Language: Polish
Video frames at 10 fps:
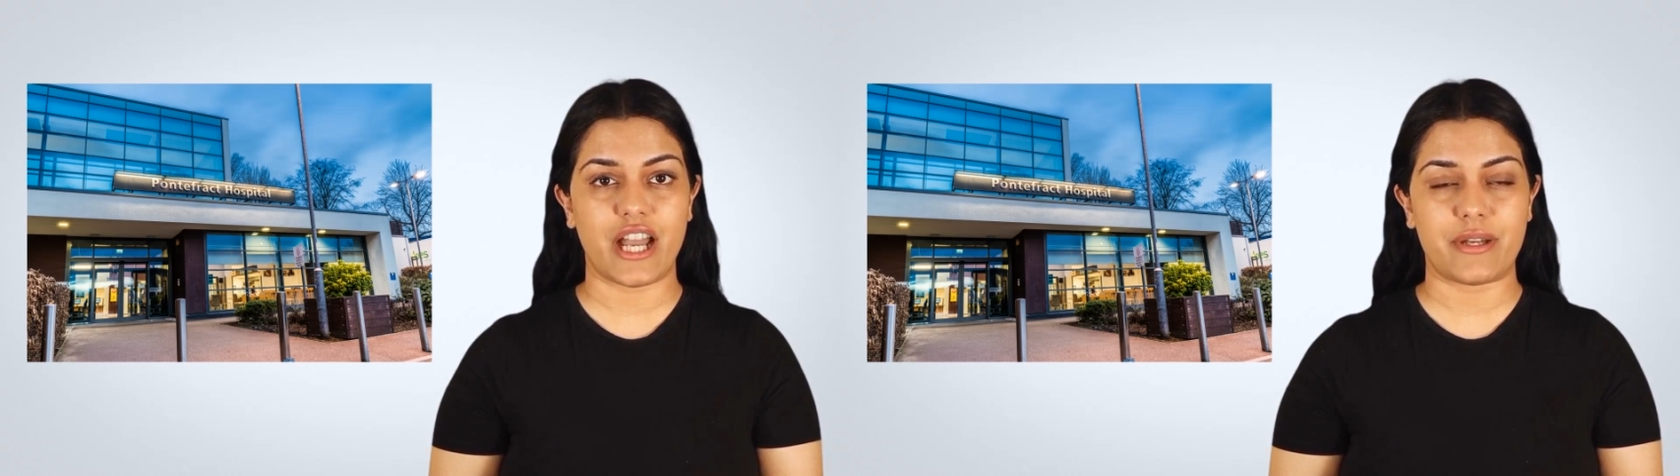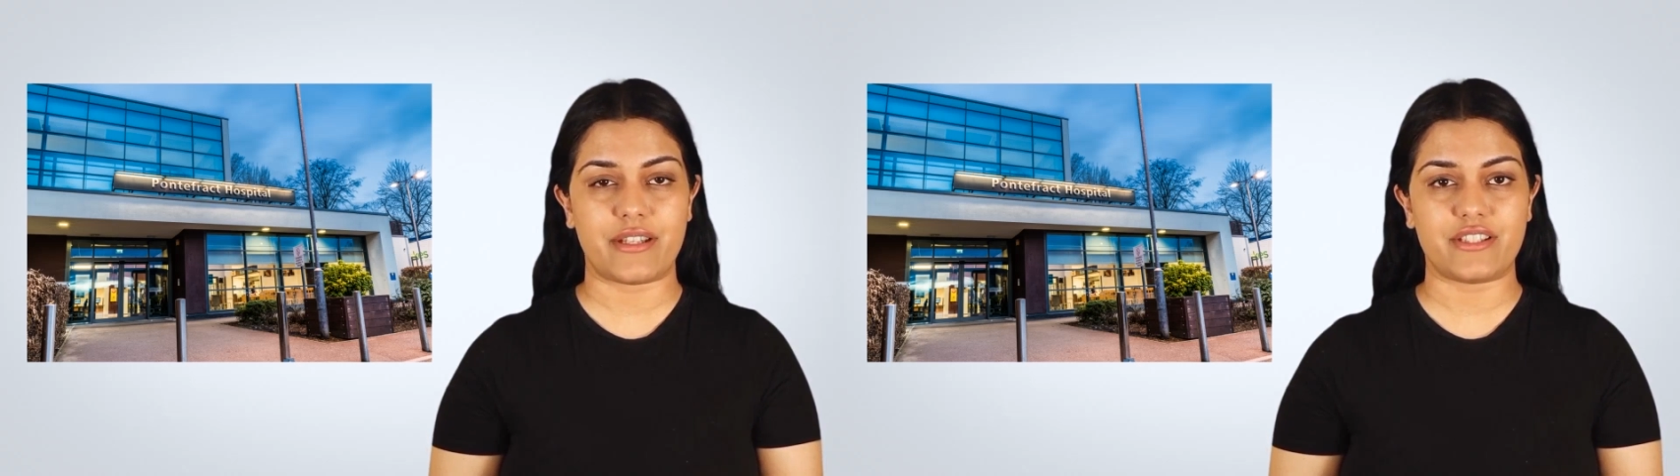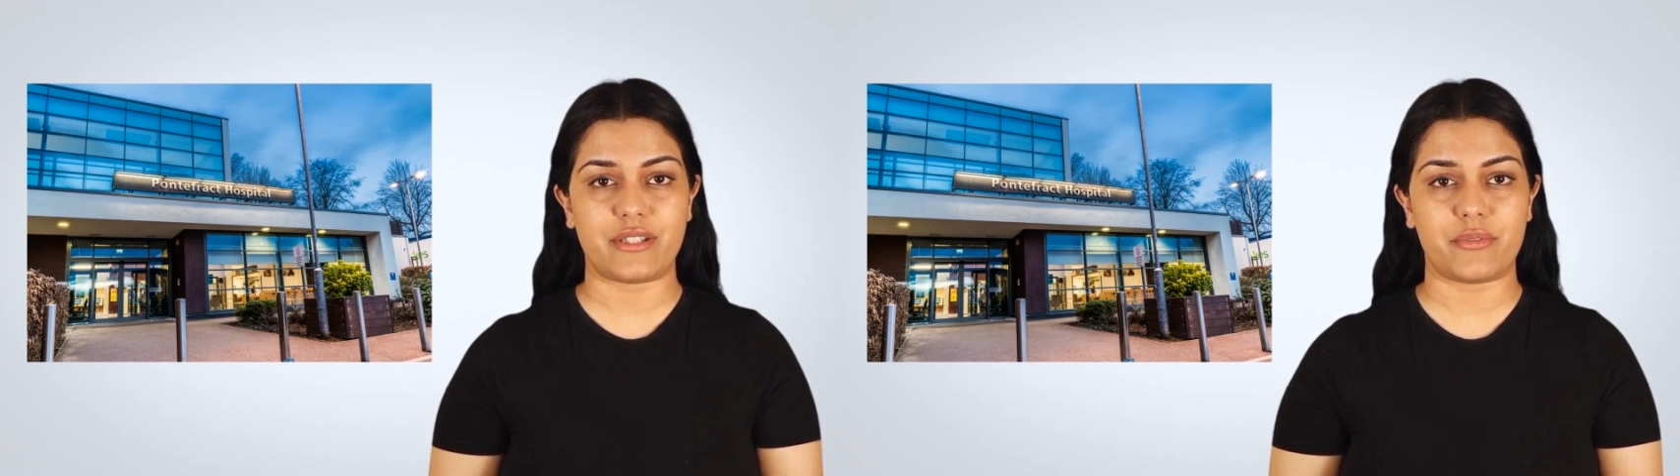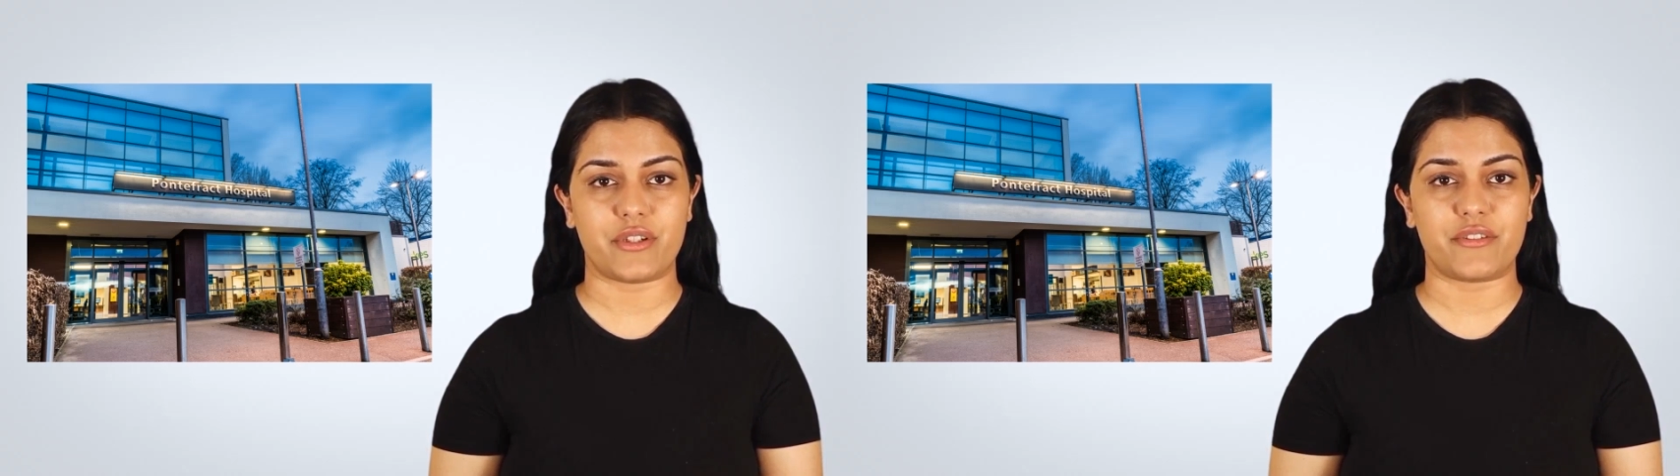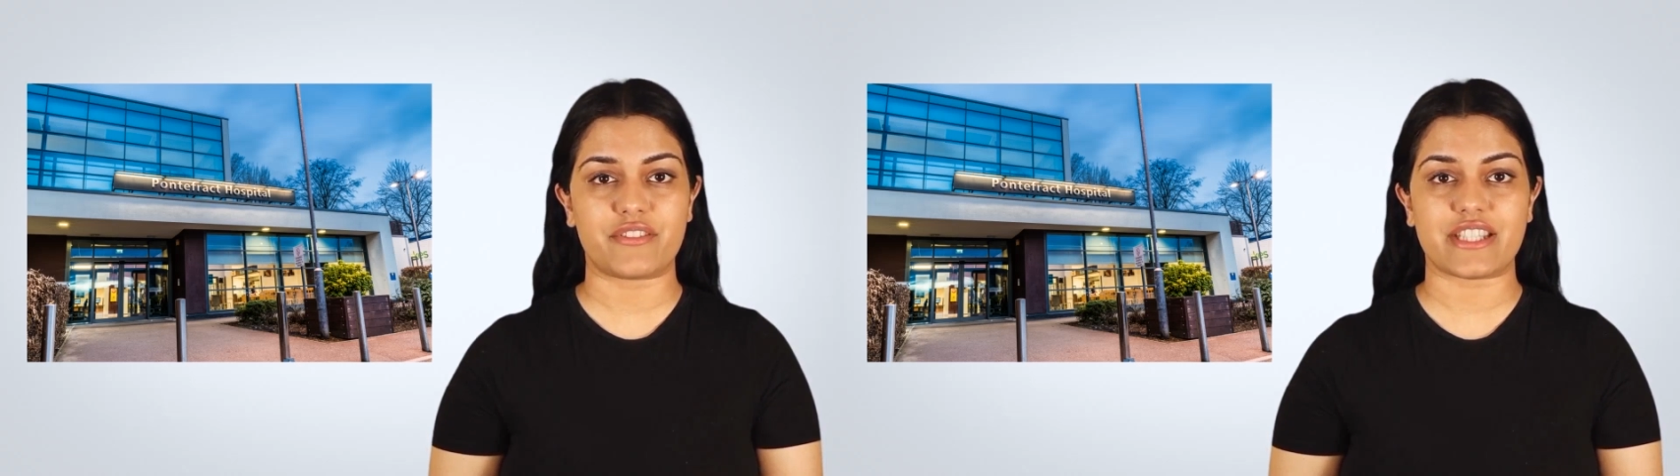a także
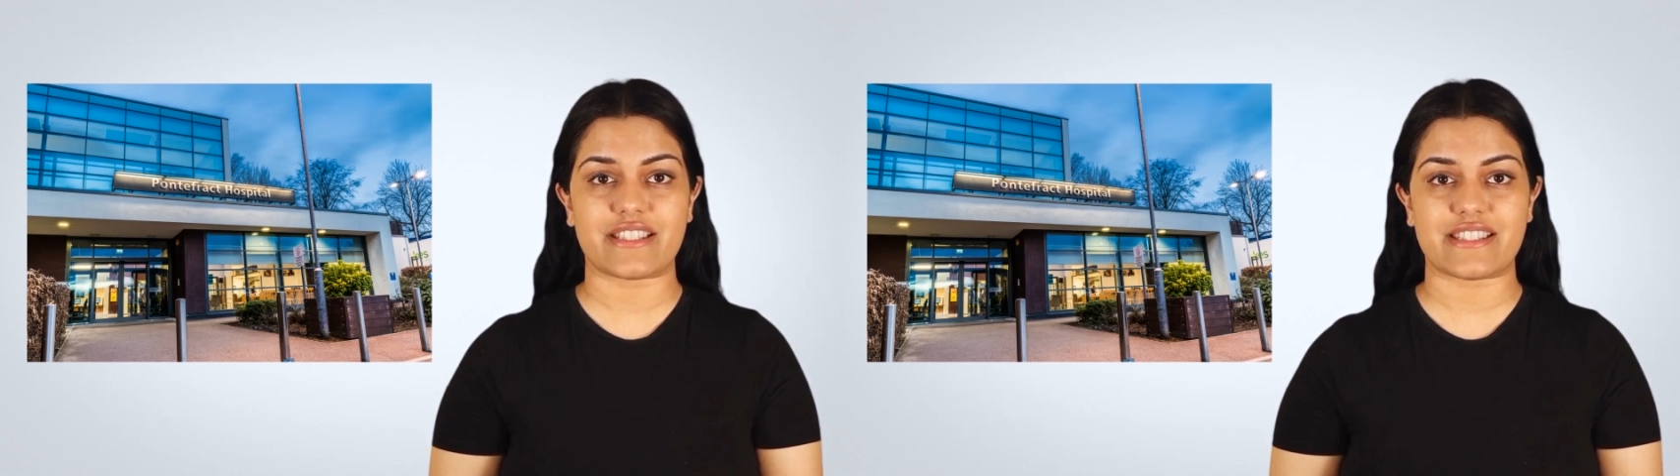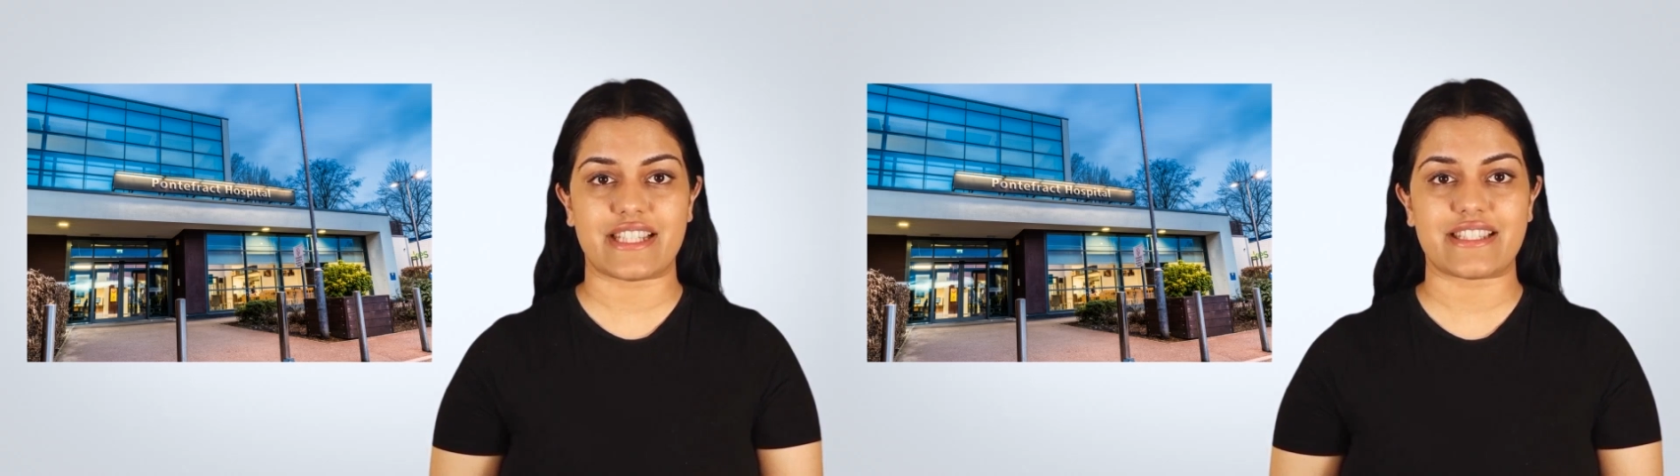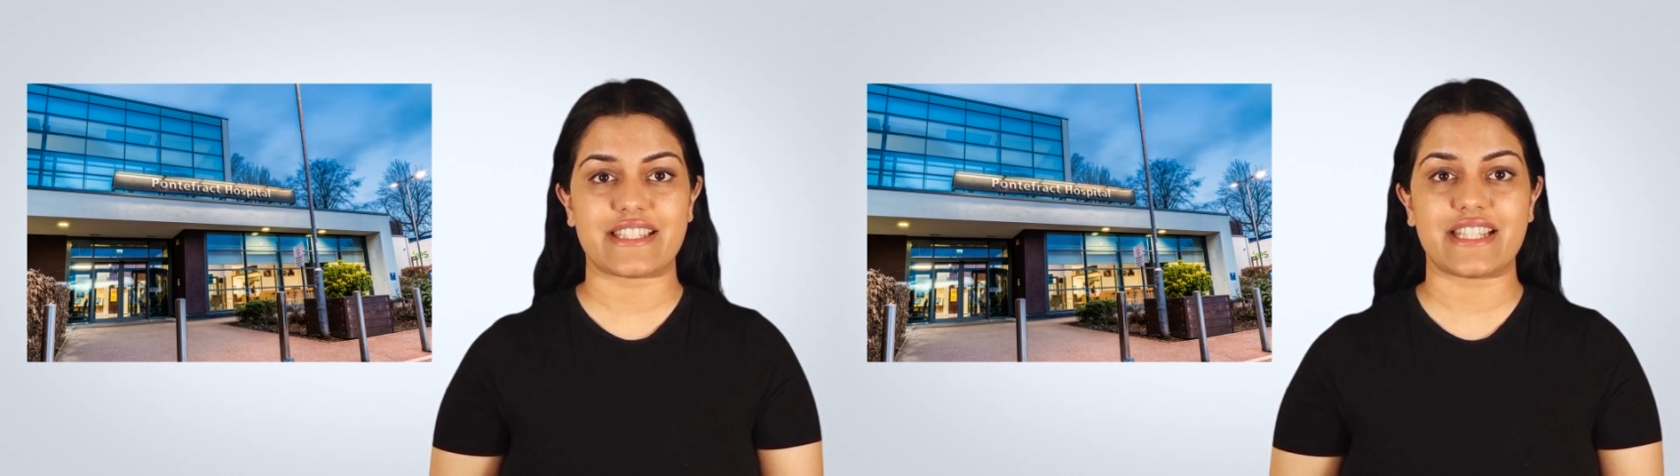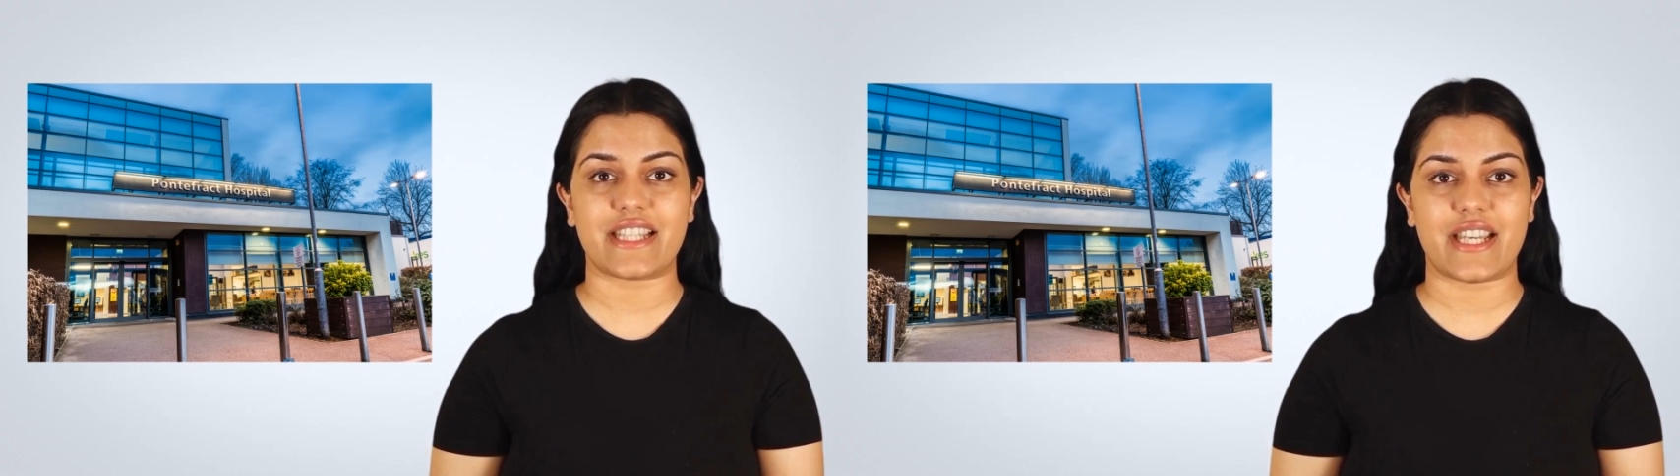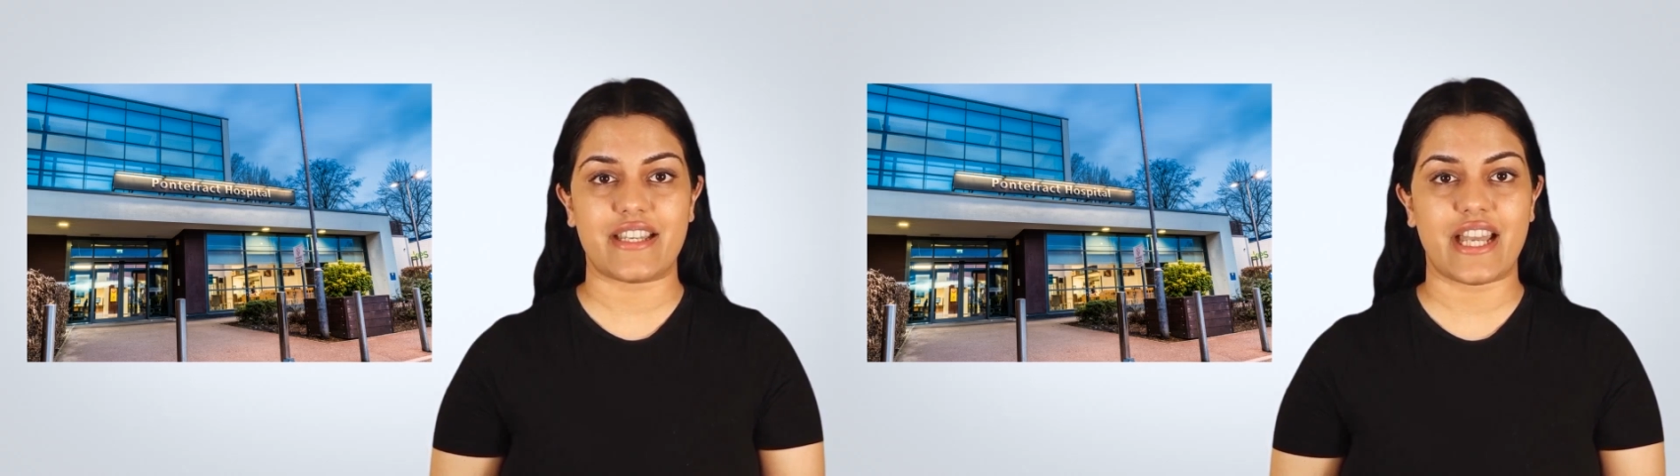mogą wydać
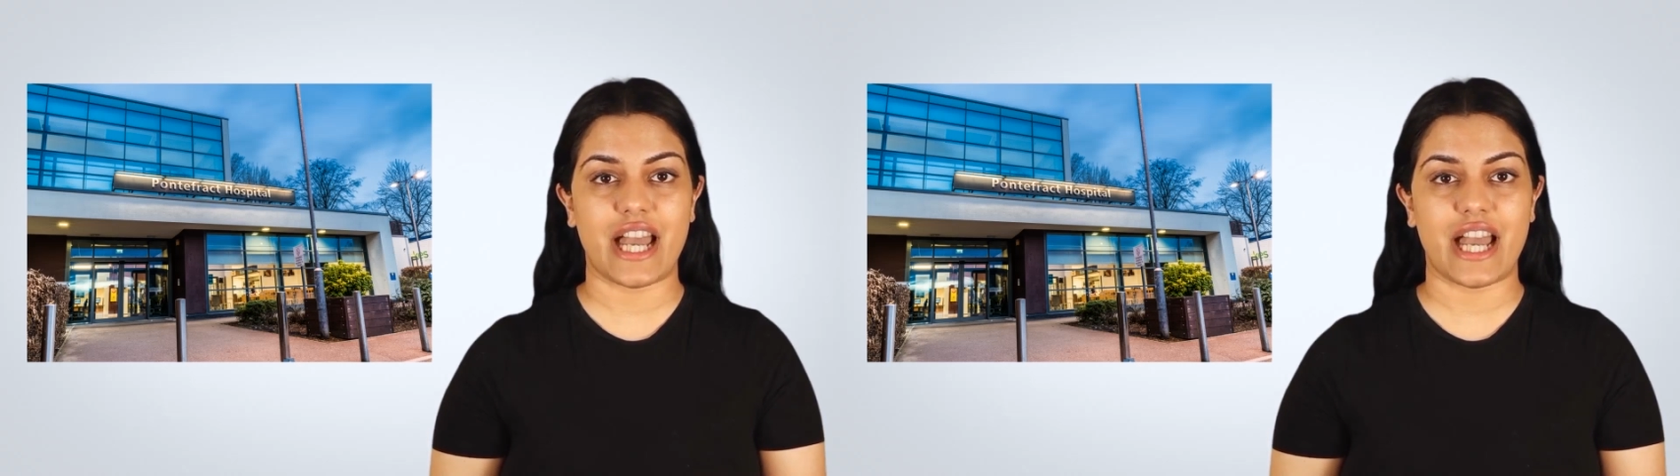zalecenia.